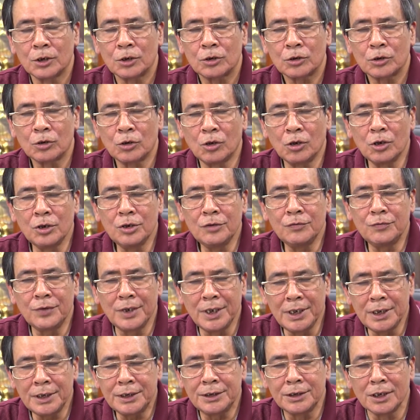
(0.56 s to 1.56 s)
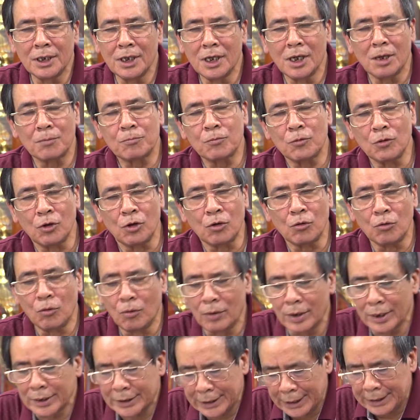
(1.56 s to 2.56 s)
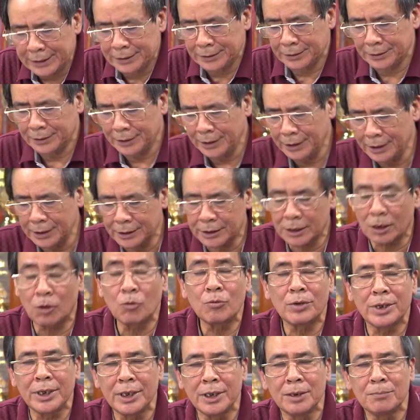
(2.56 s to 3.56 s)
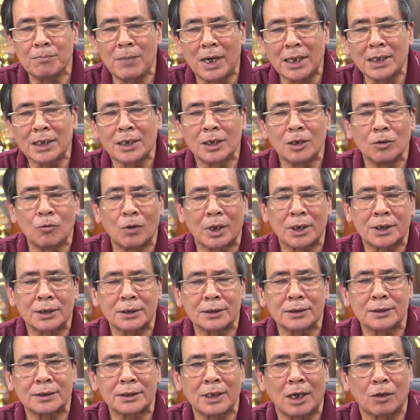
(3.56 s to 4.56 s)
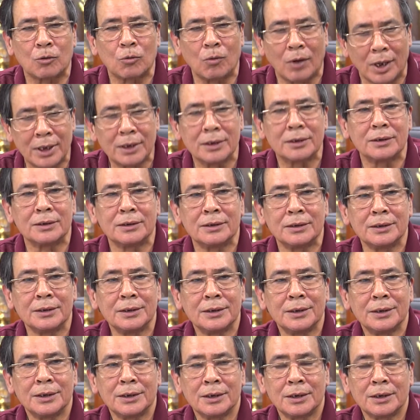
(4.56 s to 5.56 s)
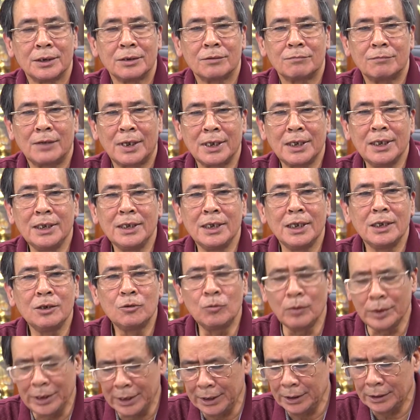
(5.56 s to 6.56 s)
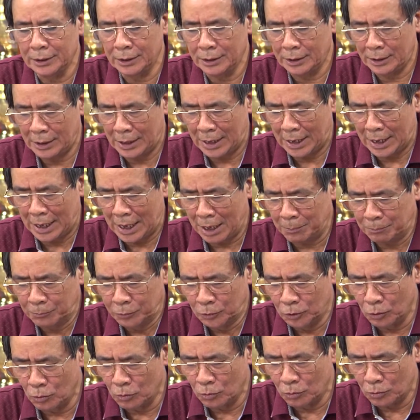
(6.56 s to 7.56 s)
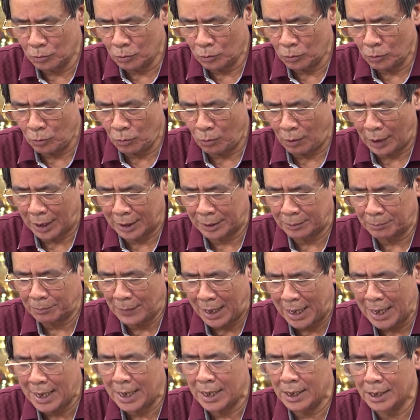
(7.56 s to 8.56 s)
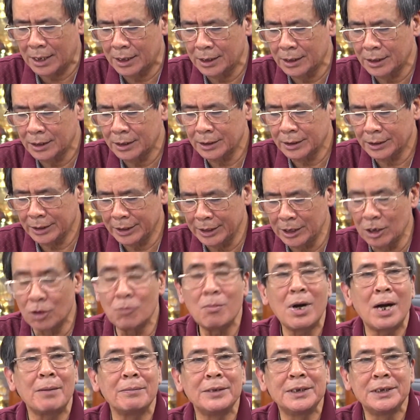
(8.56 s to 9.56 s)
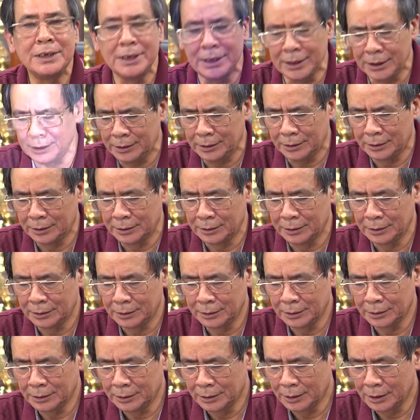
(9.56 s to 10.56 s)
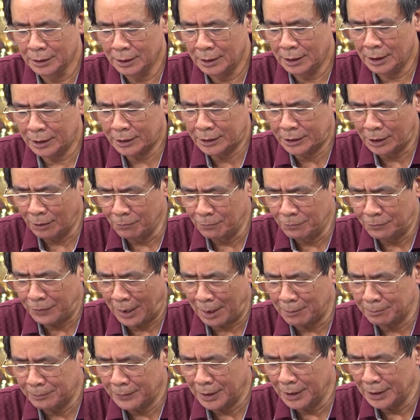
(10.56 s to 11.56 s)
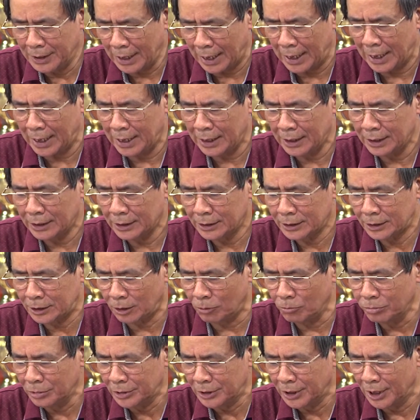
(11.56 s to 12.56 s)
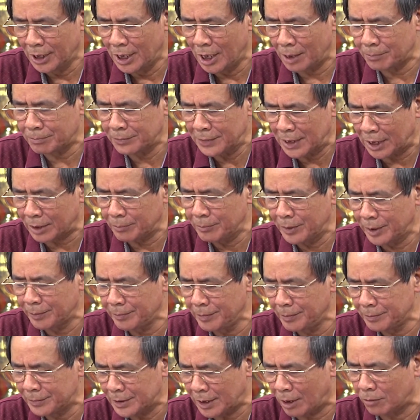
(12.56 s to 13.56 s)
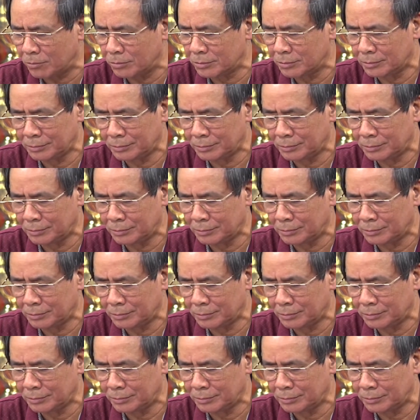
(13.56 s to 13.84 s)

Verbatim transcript: Đối với trường hợp của Ngô Hoàng Thịnh thì sau khi ban kỷ luật thảo luận và đi đến quyết định là áp dụng khoản 3 điều 39 là xâm phạm thân thể trong trường hợp đặc biệt nghiêm trọng